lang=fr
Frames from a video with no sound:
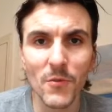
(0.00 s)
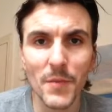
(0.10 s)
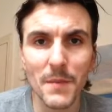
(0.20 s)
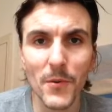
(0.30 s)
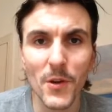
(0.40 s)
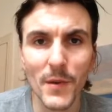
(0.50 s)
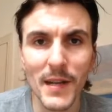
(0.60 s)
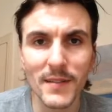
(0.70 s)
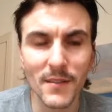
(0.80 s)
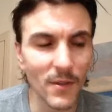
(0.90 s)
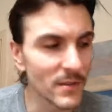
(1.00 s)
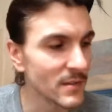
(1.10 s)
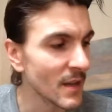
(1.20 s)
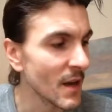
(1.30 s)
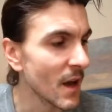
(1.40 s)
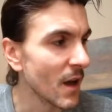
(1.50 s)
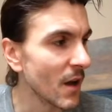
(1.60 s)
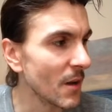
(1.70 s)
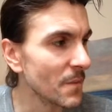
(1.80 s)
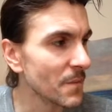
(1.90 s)
there were people who were less advanced.
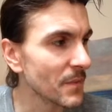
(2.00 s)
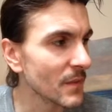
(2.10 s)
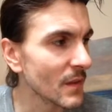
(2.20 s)
Um,